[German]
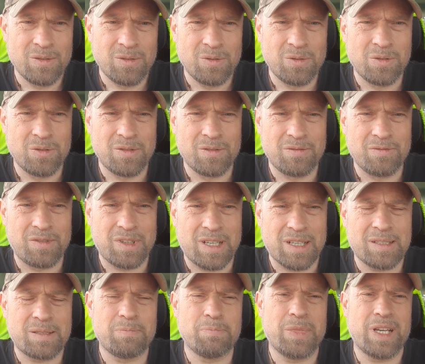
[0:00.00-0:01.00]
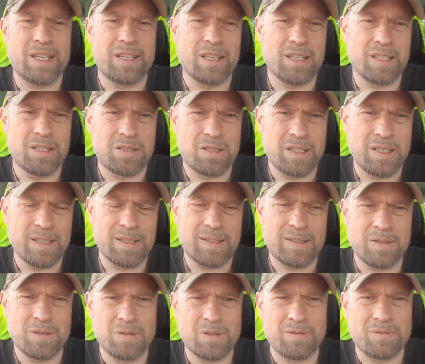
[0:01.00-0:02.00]
und was männlich ist
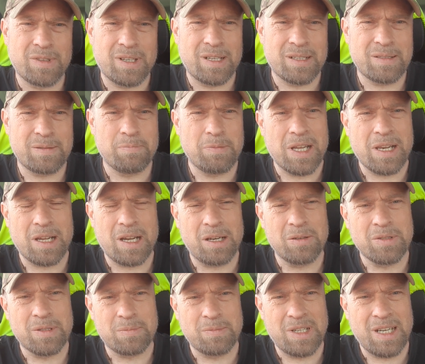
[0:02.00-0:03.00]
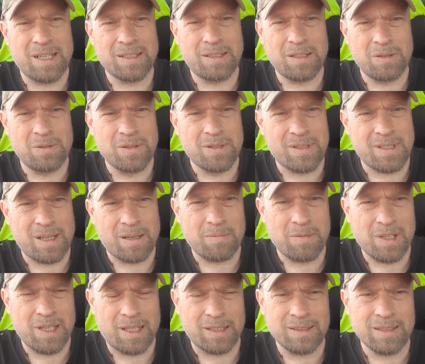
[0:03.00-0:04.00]
und was Männer ausmacht in
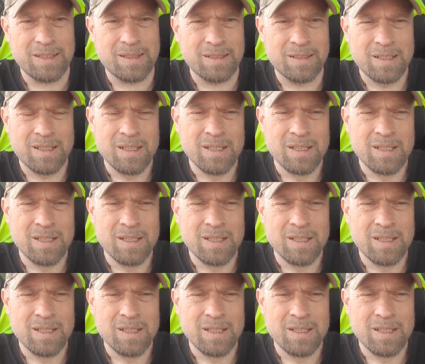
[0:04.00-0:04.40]
unserem Land,